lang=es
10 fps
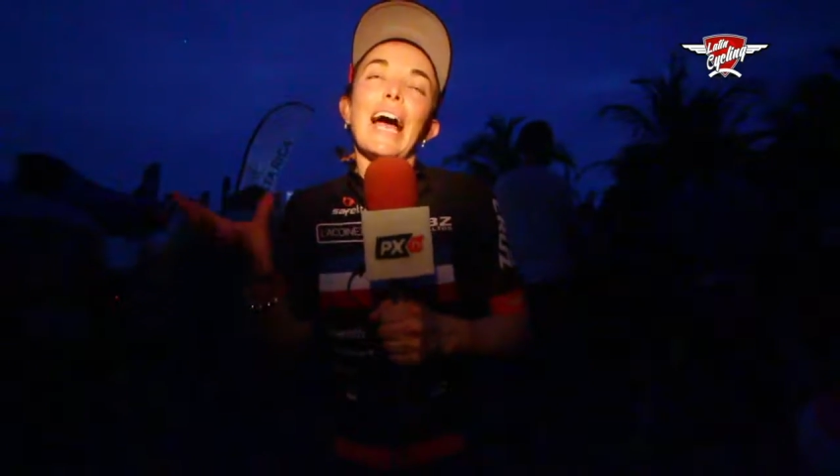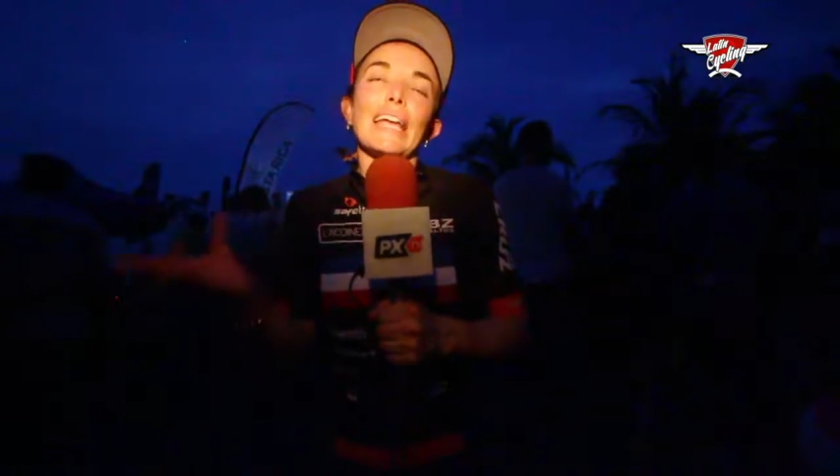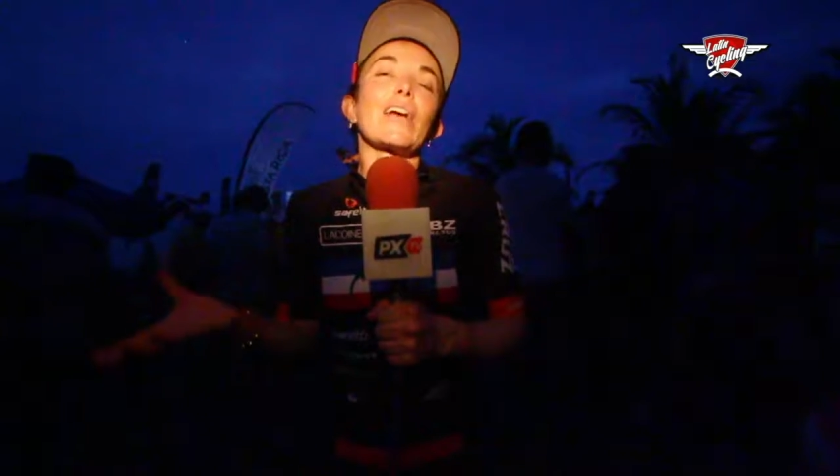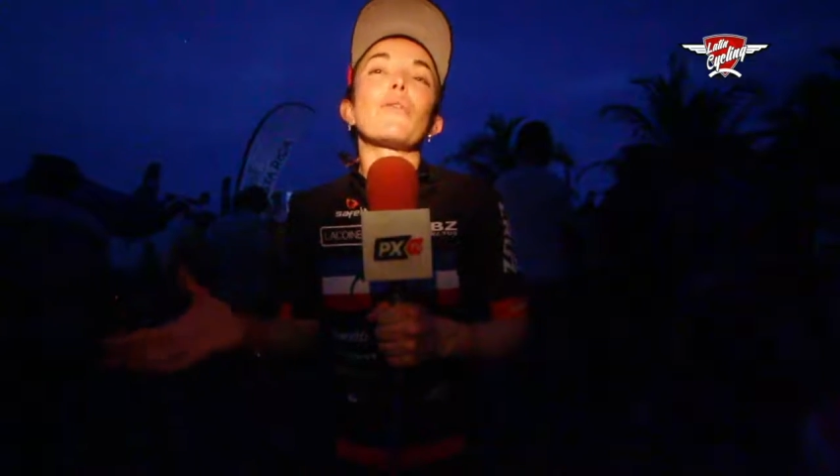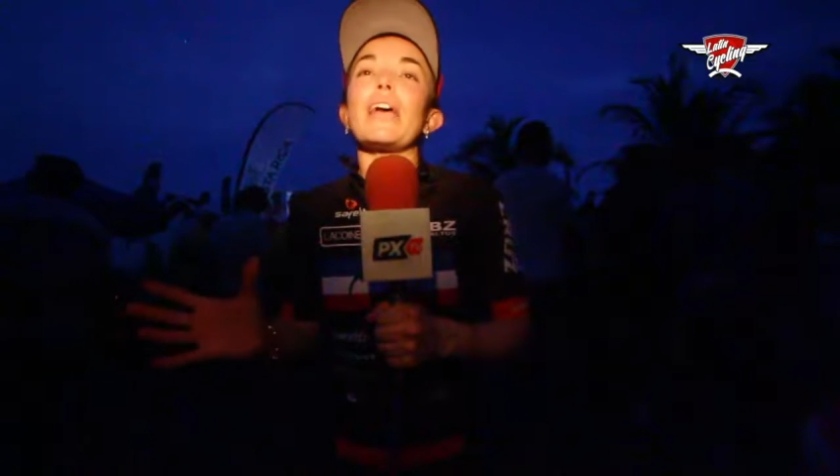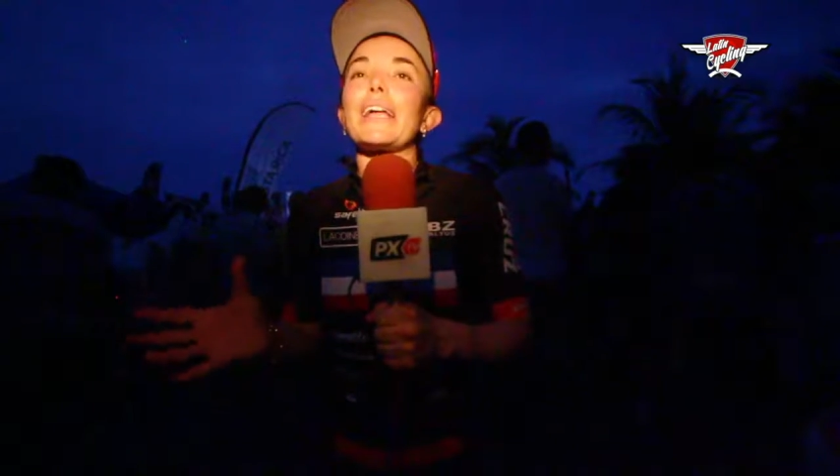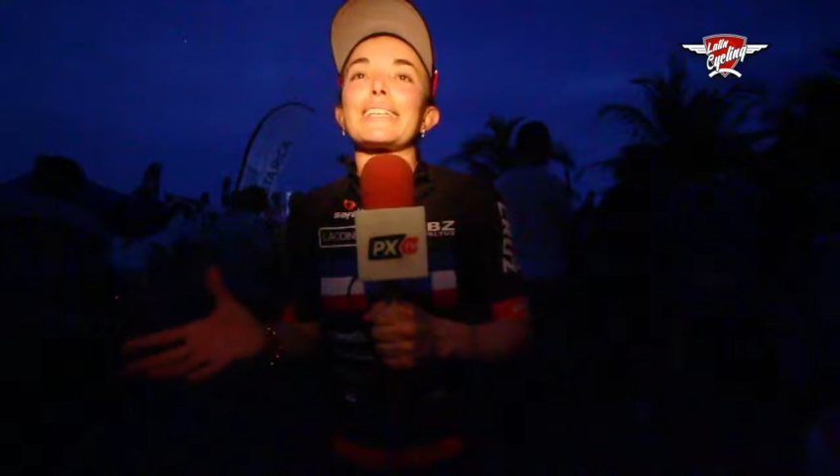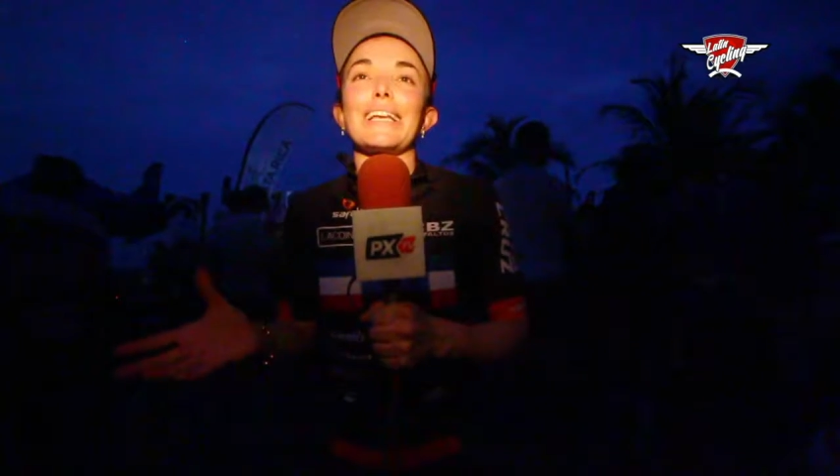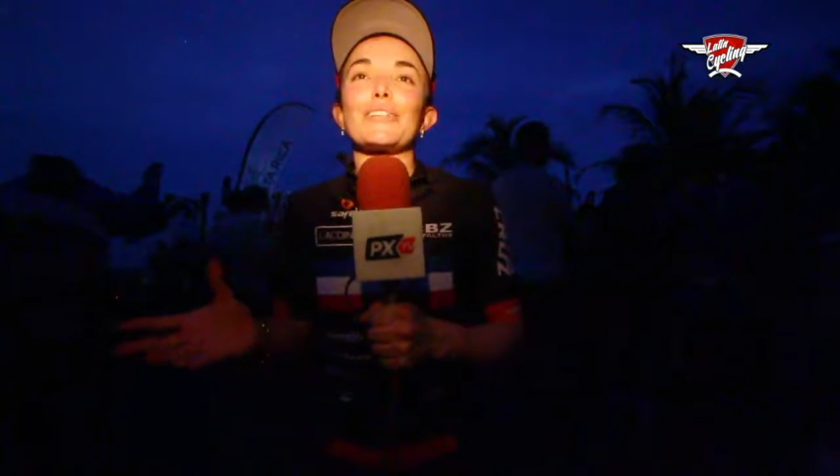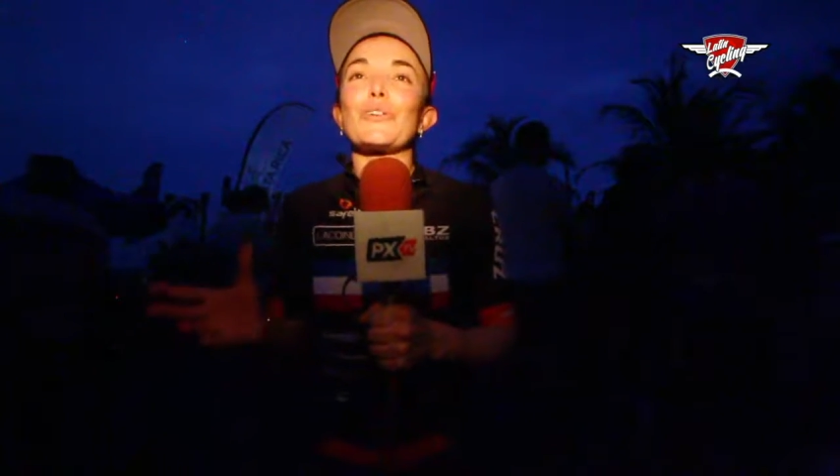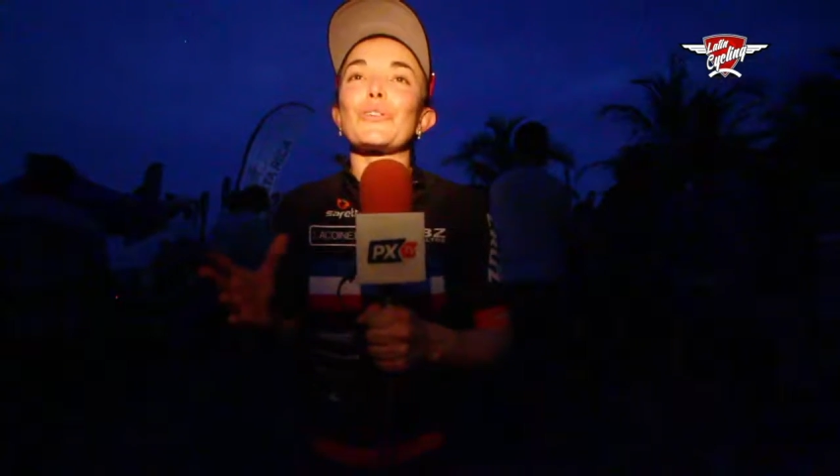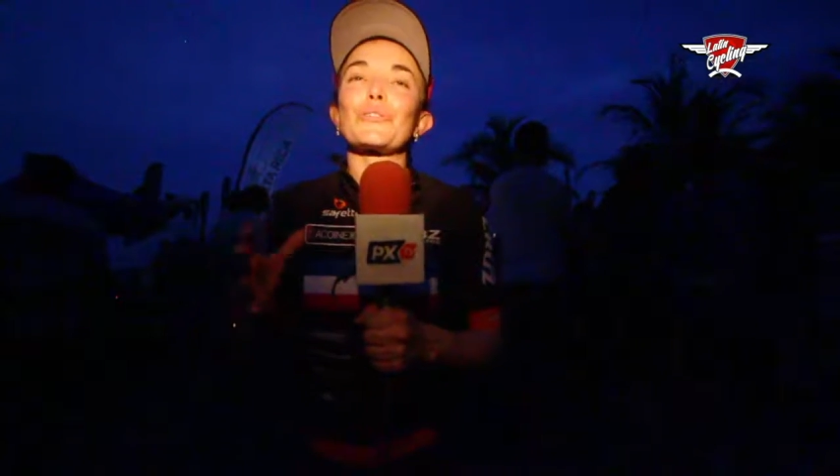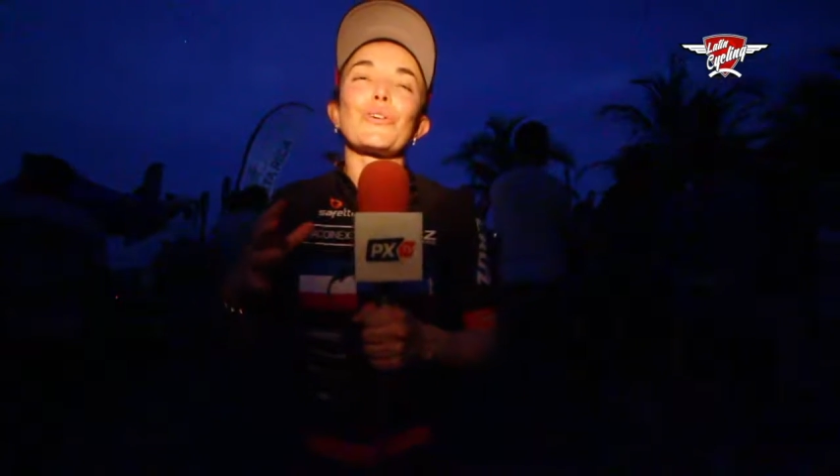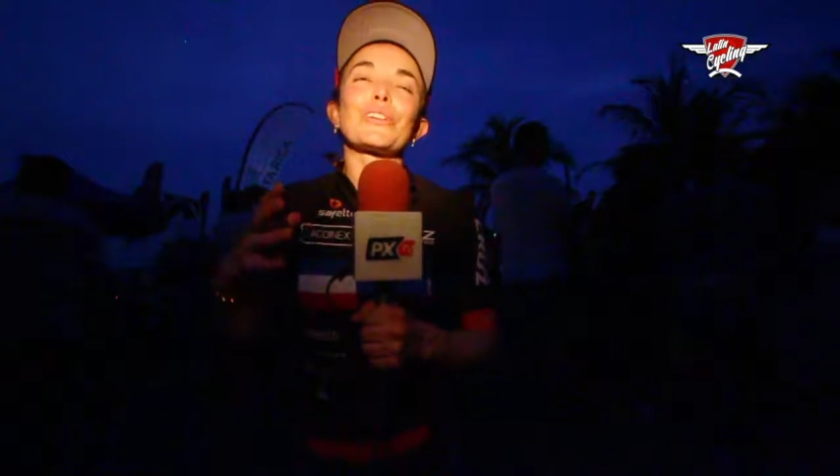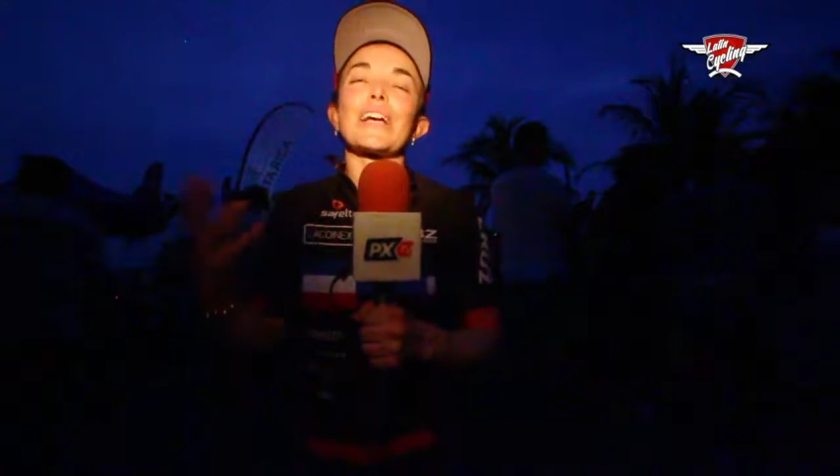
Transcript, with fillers: hay que cuidarse, esos son